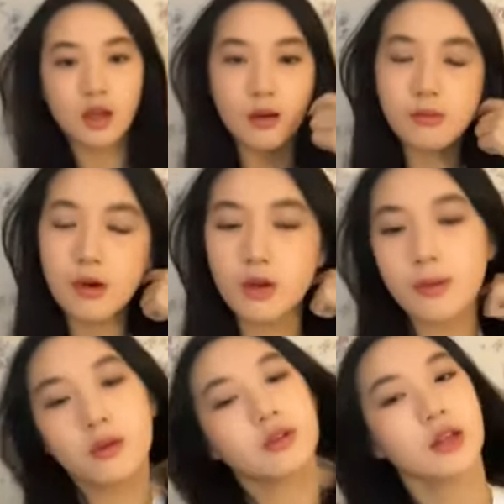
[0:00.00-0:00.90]
kamu baru
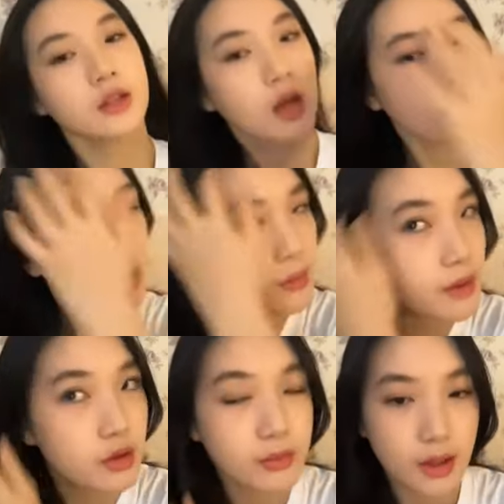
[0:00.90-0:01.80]
bangun ya enggak aku nggak
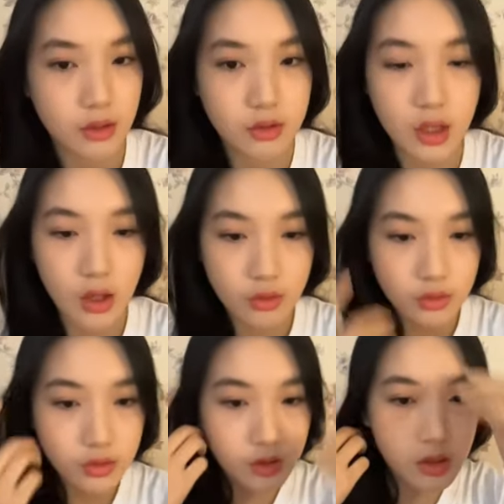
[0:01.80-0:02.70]
baru bangun aku